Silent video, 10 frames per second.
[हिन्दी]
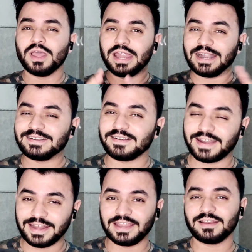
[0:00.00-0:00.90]

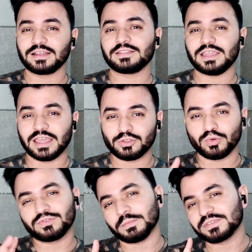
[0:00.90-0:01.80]
एंटरटेनिंग लगती है तो
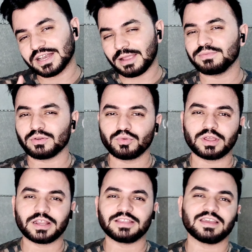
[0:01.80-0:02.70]
सब्सक्राइब जरूर
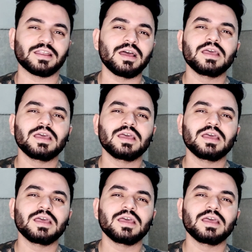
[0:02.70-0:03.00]
करके जाना